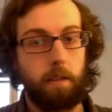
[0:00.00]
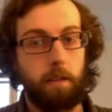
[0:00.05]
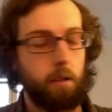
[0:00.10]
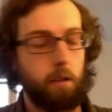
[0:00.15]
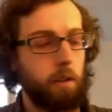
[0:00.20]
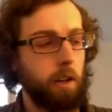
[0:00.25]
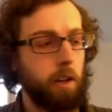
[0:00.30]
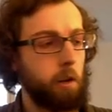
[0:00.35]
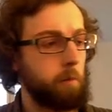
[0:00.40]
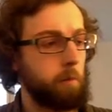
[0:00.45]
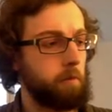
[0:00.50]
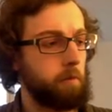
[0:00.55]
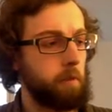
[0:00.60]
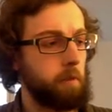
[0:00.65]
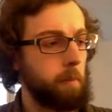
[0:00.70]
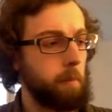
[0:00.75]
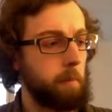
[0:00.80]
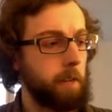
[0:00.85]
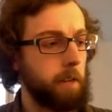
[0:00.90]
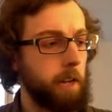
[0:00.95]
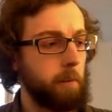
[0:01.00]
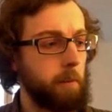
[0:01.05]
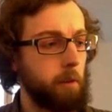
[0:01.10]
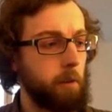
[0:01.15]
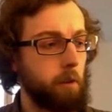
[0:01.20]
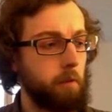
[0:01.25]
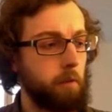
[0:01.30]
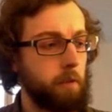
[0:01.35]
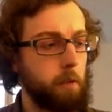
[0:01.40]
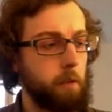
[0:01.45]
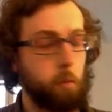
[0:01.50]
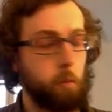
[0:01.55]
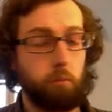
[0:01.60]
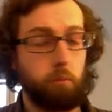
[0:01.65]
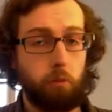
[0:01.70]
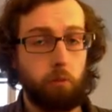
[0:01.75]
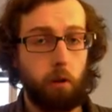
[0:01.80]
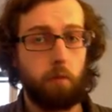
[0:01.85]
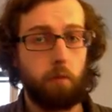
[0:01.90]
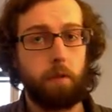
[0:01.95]
D'ailleurs, la lampe, je vais même carrément l'enlever. Donc
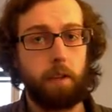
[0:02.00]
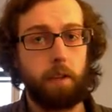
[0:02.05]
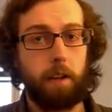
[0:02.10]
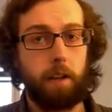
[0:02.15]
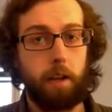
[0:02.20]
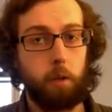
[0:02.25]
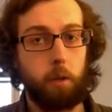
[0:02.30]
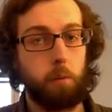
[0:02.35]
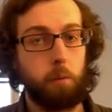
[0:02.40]
pour enlever un